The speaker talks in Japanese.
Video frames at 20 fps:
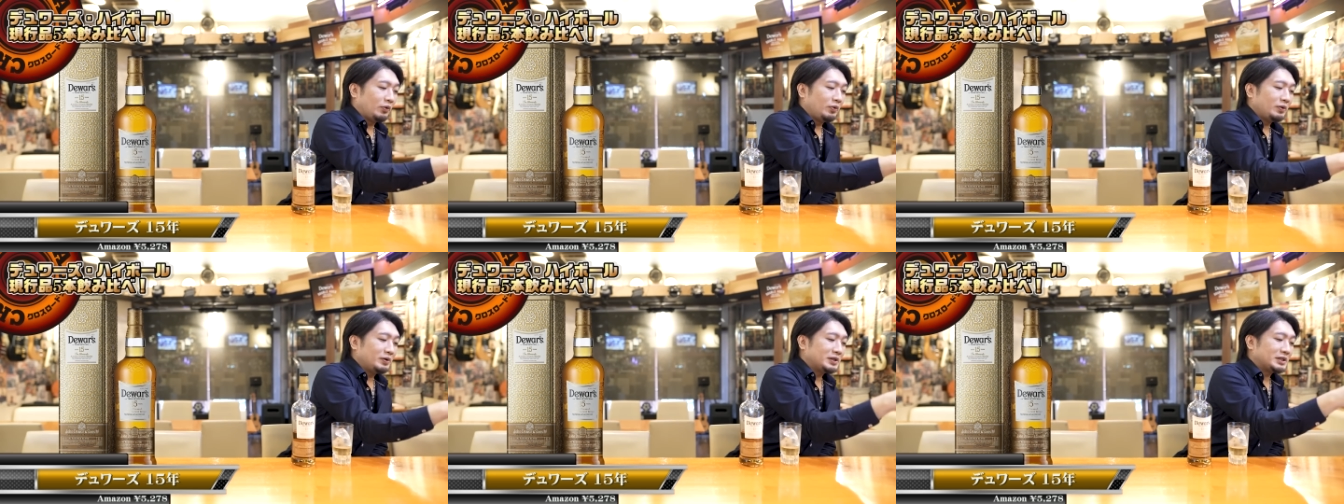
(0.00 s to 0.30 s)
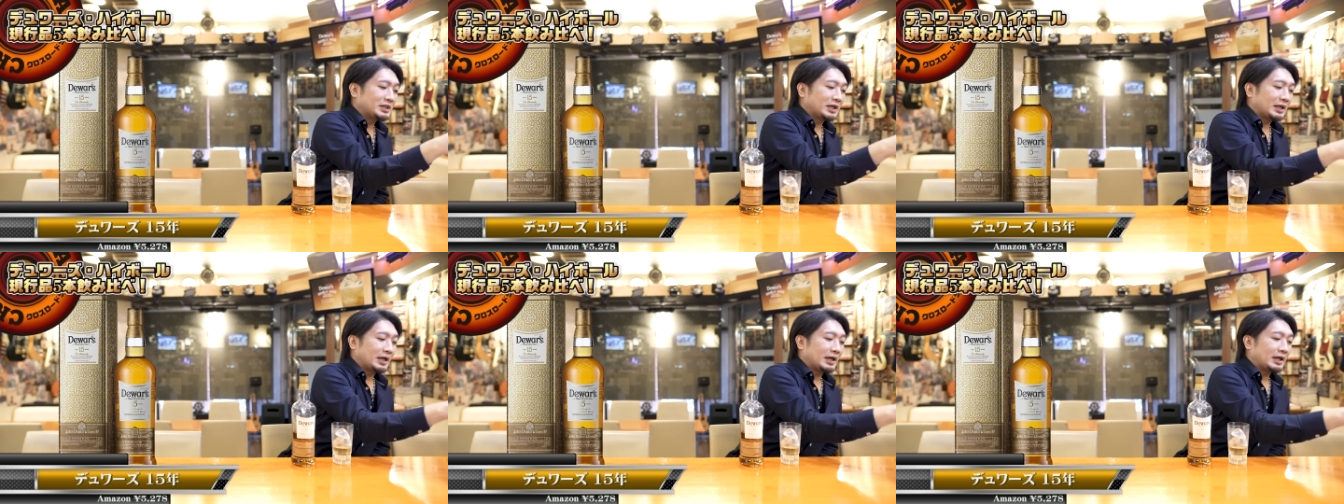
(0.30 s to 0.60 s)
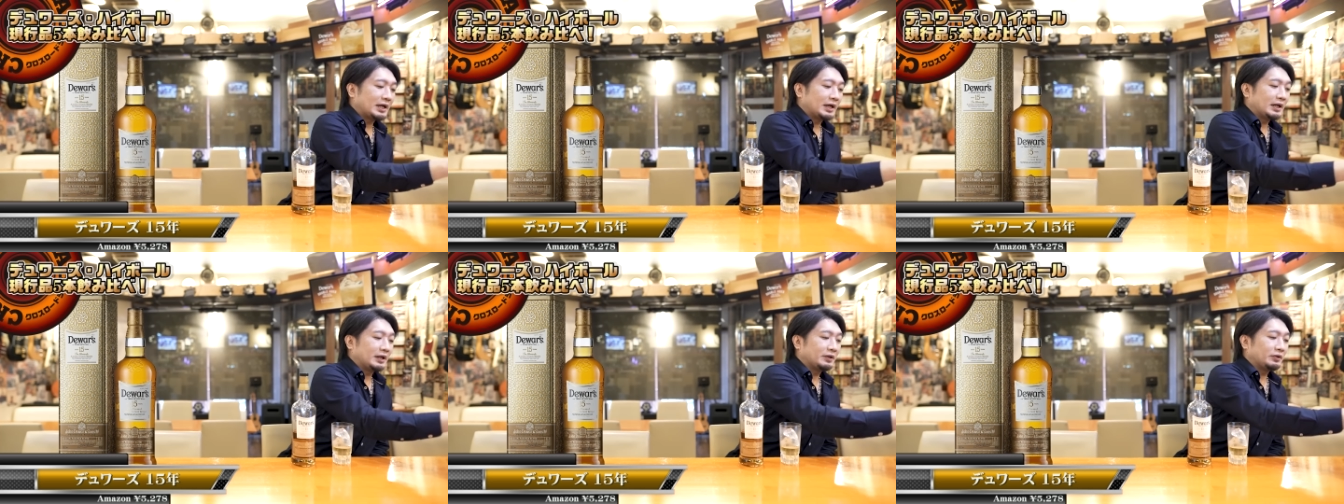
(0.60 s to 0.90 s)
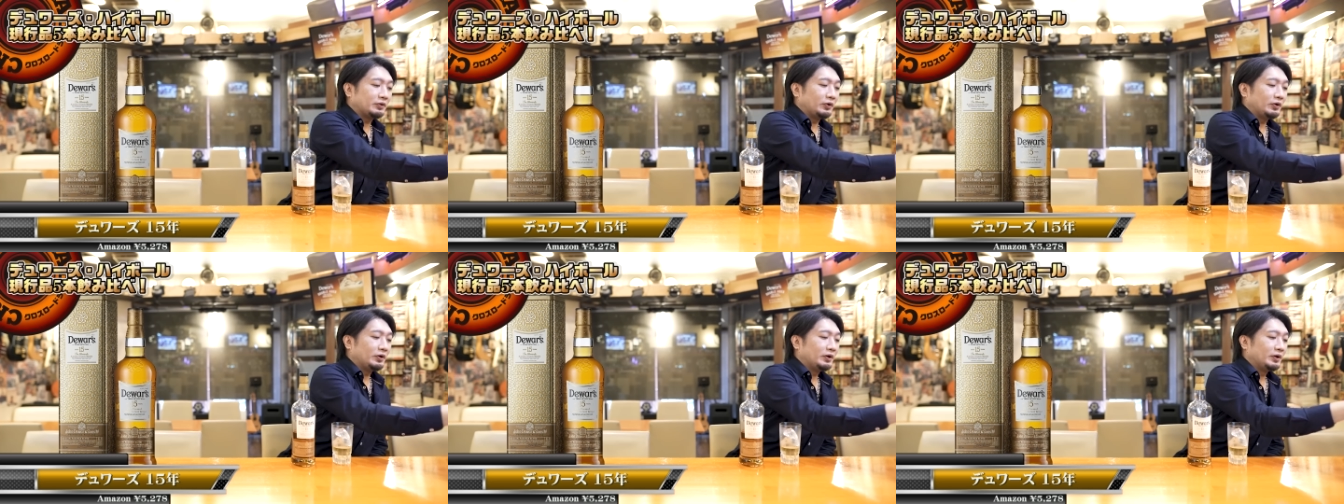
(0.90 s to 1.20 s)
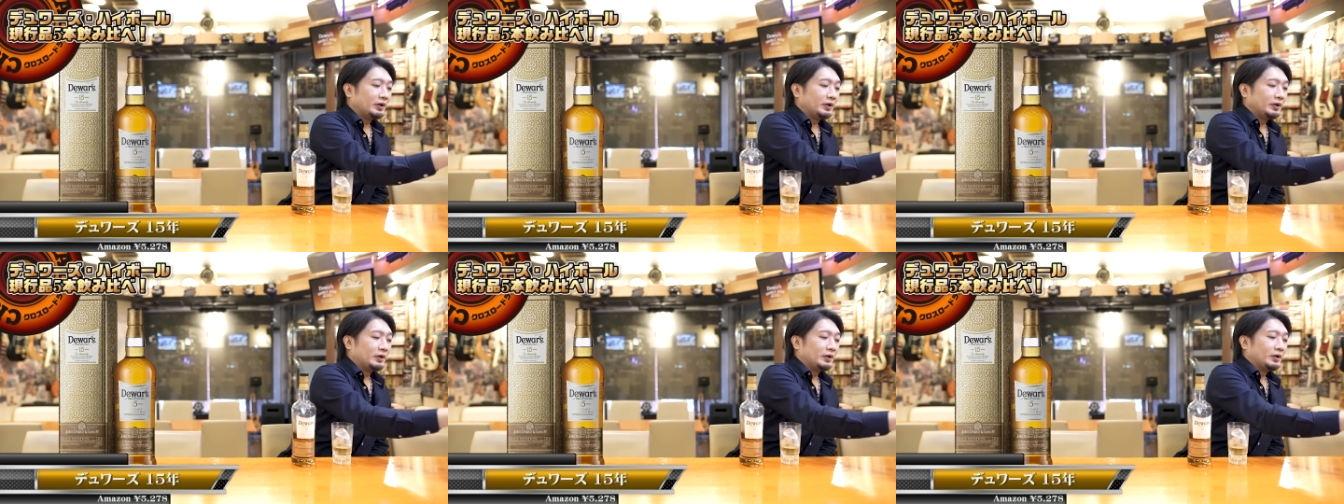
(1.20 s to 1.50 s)
多いんじゃないかなと
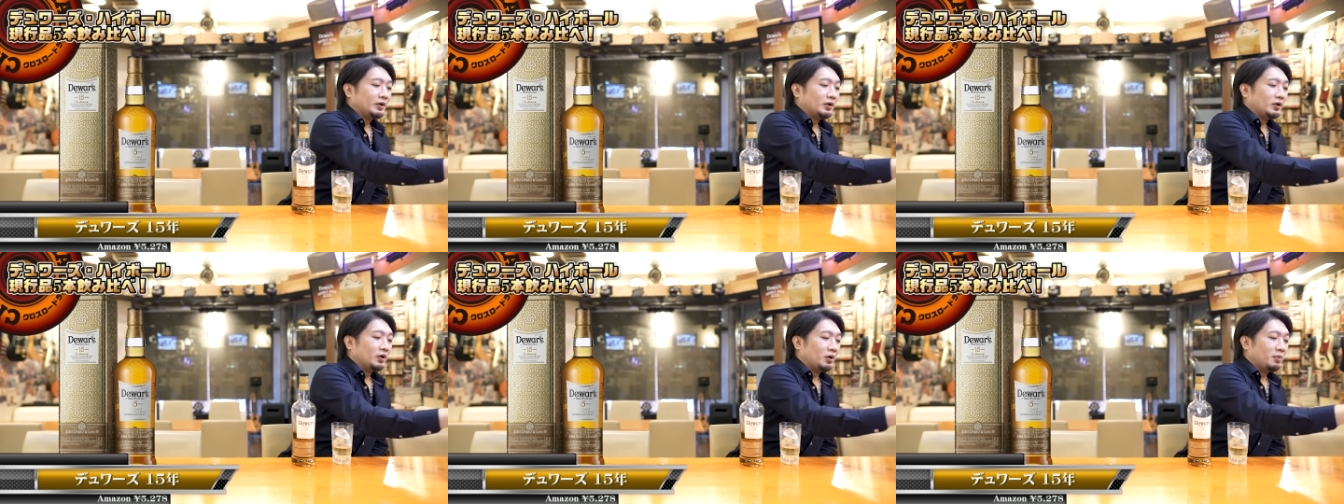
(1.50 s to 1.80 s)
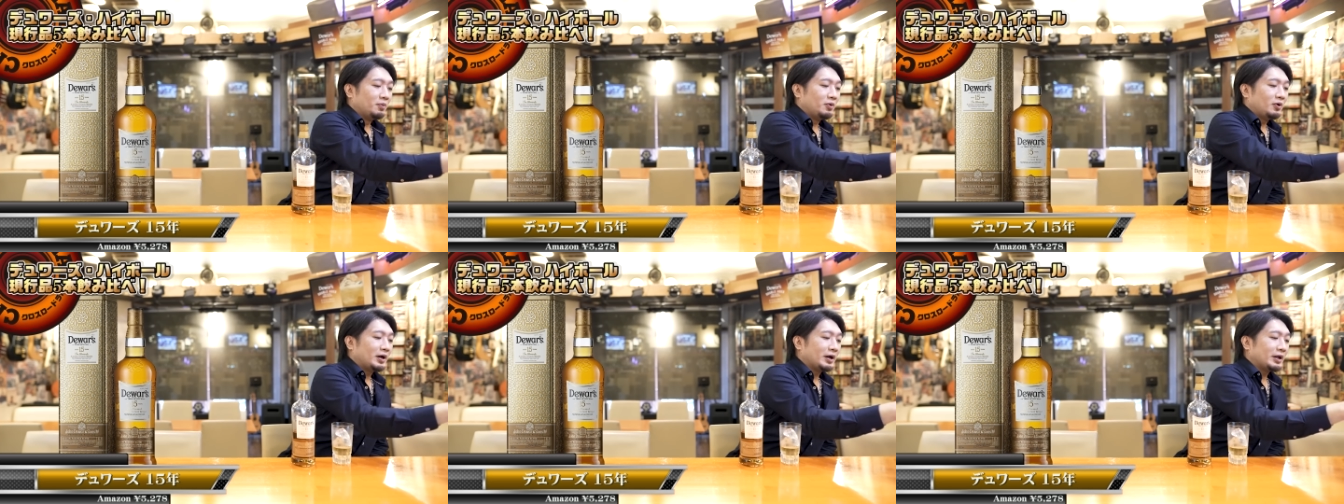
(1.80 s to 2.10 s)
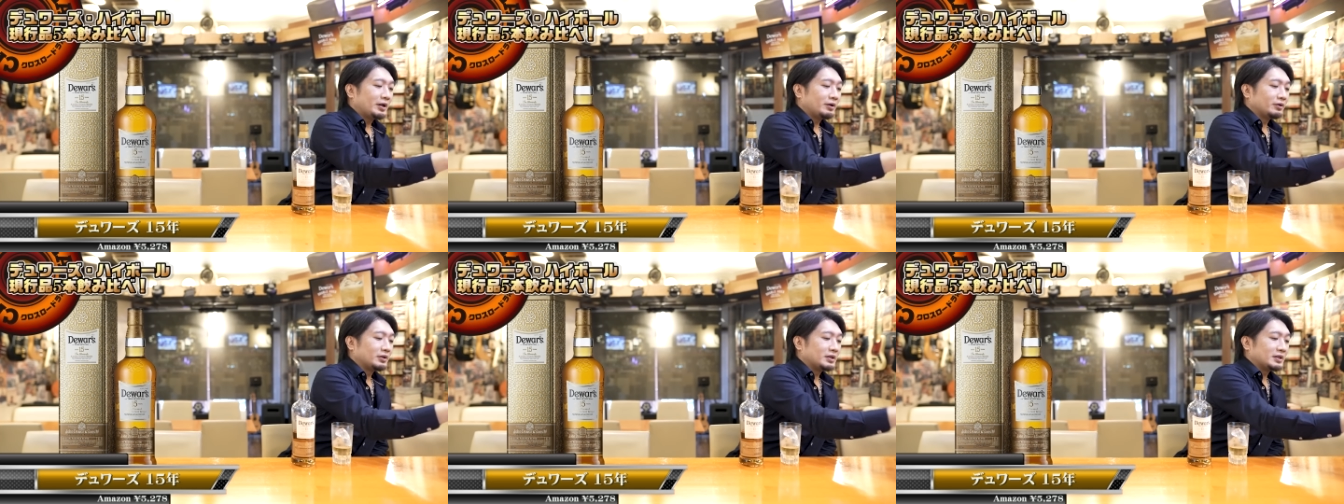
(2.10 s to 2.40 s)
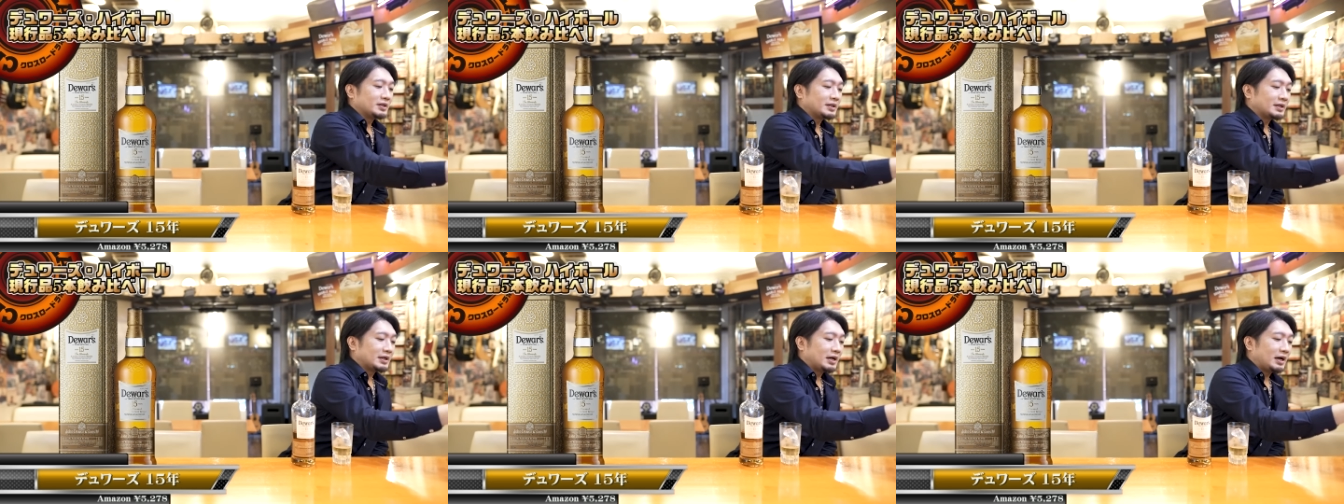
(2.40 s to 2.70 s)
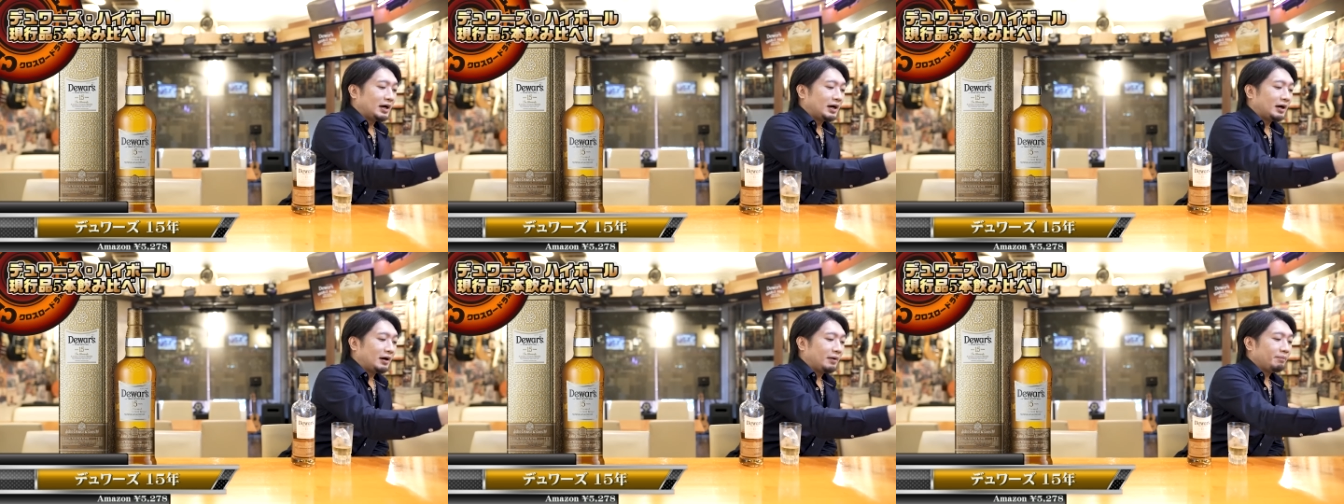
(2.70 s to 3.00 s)
思われるんです
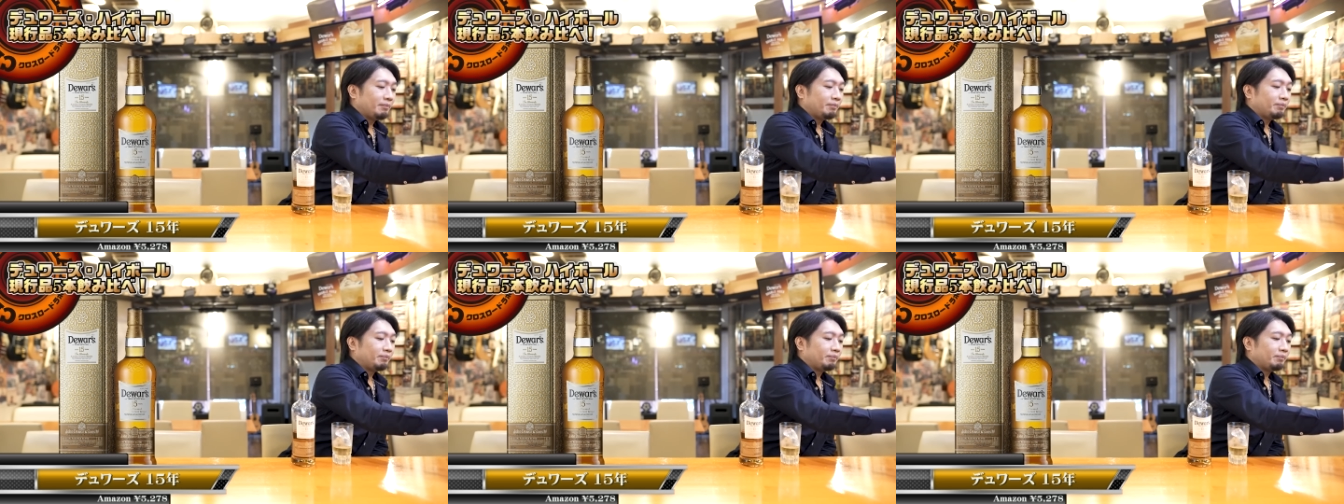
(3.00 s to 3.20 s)
が、